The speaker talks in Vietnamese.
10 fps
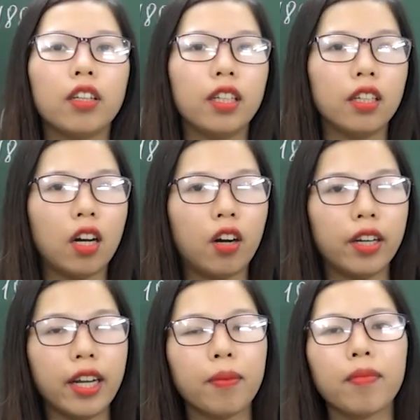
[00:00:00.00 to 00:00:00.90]
có tiếng
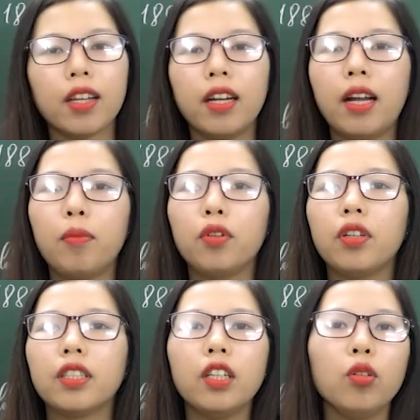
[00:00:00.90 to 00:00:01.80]
nói này, là một
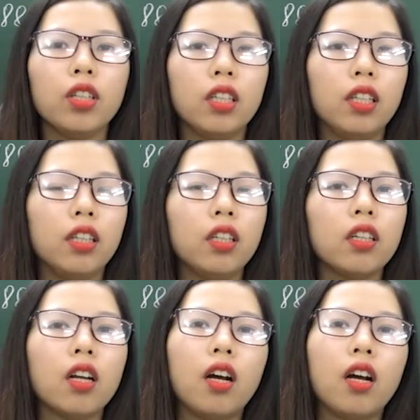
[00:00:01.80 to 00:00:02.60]
người rất uy tín,